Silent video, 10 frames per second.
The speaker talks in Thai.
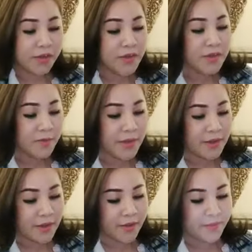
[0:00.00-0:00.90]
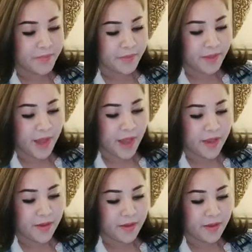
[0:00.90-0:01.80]
หนึ่งมาเลยนะคะ
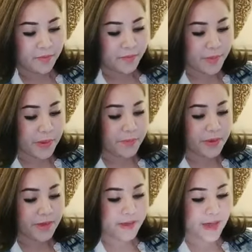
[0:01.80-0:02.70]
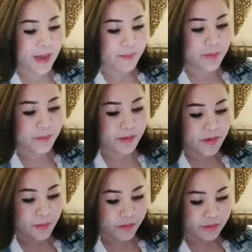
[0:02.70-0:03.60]
พิมพ์มาเลยนะคะพิมพ์มาเล
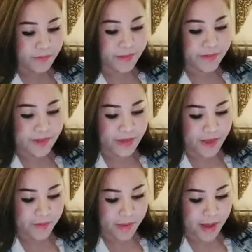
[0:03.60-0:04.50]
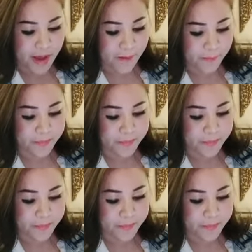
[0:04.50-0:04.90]
ยบอกฉันมีเสน่ห์มาก